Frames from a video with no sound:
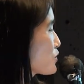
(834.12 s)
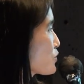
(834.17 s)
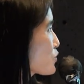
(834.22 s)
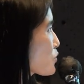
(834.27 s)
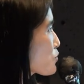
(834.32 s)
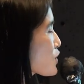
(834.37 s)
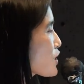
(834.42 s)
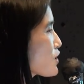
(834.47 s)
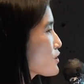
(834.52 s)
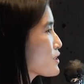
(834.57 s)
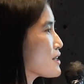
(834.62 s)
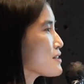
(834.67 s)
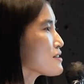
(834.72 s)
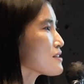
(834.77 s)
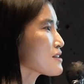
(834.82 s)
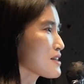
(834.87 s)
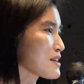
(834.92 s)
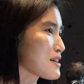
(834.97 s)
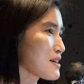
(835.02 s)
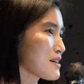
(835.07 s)
소프트웨어
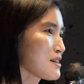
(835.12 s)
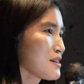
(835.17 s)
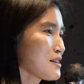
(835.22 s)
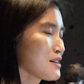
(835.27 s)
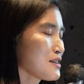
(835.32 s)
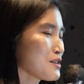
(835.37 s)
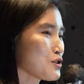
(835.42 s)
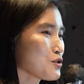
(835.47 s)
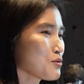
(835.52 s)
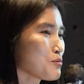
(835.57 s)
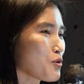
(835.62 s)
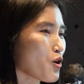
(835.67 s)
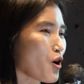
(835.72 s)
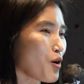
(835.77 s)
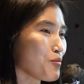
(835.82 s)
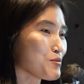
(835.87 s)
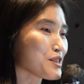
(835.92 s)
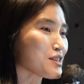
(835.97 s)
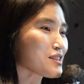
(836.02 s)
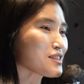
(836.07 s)
테스팅 그리고 뭐
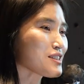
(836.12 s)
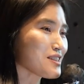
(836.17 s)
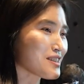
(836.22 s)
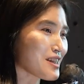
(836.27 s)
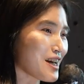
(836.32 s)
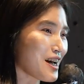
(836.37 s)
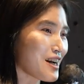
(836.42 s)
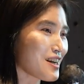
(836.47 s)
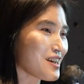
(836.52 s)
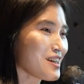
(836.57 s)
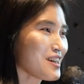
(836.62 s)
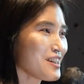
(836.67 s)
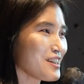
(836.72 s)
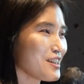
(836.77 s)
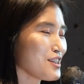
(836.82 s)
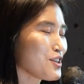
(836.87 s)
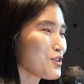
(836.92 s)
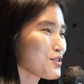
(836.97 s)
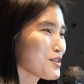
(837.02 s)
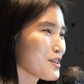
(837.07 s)
검증 시장
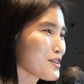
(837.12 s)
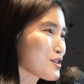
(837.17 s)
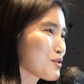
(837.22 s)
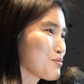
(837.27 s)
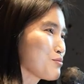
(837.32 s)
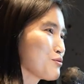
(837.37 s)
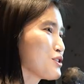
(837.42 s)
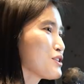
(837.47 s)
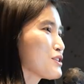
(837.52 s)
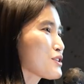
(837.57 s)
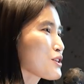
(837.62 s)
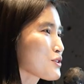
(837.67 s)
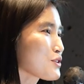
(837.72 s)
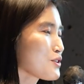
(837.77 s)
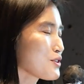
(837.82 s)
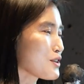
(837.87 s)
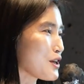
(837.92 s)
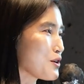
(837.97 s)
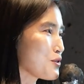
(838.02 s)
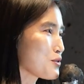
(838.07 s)
이런 데서
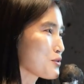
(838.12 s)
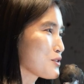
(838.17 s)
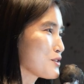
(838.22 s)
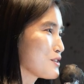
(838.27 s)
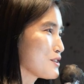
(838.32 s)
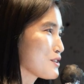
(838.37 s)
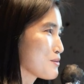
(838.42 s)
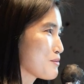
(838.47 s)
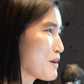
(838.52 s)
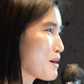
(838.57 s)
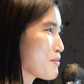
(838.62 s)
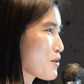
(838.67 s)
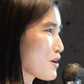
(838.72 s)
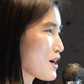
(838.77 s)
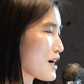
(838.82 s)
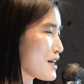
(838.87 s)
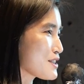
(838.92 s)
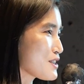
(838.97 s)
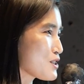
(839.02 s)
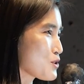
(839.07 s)
부딪혔던 내용들을 지금 한번
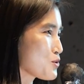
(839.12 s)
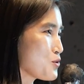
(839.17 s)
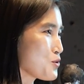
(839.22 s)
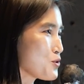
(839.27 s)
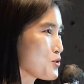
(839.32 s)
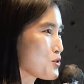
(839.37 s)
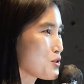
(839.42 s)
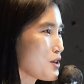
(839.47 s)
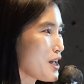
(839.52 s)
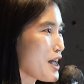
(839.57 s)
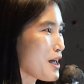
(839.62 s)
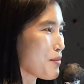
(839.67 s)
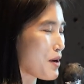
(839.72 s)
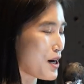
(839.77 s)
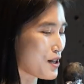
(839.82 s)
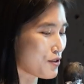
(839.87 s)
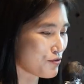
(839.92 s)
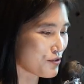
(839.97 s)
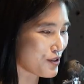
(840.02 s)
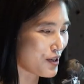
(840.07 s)
같이 공유를
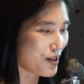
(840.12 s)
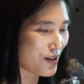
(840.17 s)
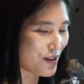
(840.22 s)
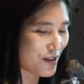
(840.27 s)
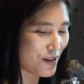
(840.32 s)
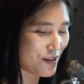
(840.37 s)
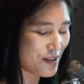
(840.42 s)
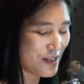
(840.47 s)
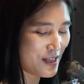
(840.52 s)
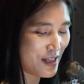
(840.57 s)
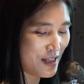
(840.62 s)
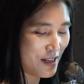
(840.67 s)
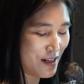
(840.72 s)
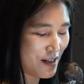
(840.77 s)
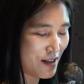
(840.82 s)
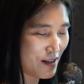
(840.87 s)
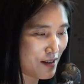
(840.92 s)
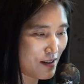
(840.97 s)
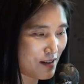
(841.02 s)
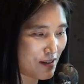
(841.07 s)
해봤고요.
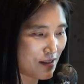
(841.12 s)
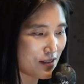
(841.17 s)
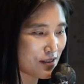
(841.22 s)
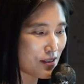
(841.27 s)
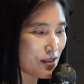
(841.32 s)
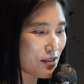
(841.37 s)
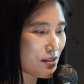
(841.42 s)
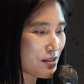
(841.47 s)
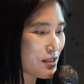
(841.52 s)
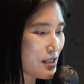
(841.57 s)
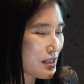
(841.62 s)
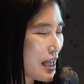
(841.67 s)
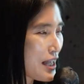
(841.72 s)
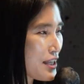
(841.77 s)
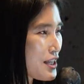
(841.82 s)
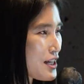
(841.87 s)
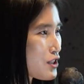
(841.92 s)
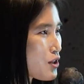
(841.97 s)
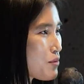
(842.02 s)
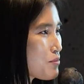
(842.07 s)
어, 이제는 이제
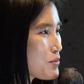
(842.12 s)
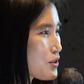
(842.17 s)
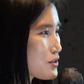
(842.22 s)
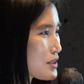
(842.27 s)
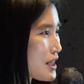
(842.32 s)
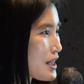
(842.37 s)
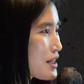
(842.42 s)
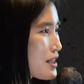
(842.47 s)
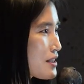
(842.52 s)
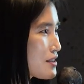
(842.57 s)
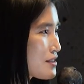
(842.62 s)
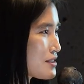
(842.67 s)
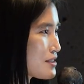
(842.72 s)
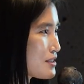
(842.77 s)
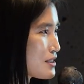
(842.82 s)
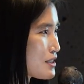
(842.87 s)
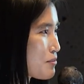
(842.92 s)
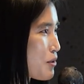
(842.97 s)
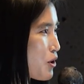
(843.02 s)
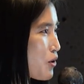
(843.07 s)
산학 협력 사례들
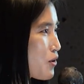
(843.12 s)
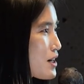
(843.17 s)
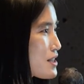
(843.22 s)
이제 몇